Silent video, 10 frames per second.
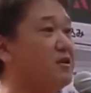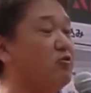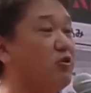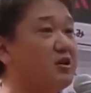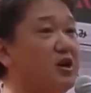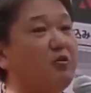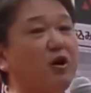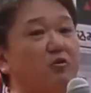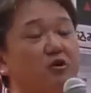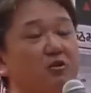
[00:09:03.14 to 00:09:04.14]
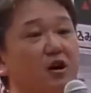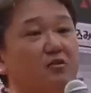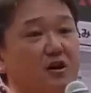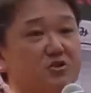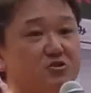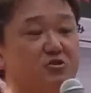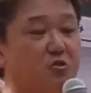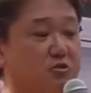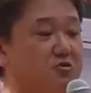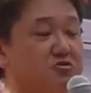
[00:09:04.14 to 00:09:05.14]
で、これで我々はさんじゅう
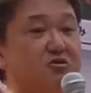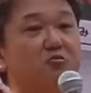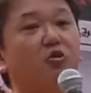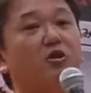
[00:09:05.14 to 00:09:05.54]
にんもよんじゅうにん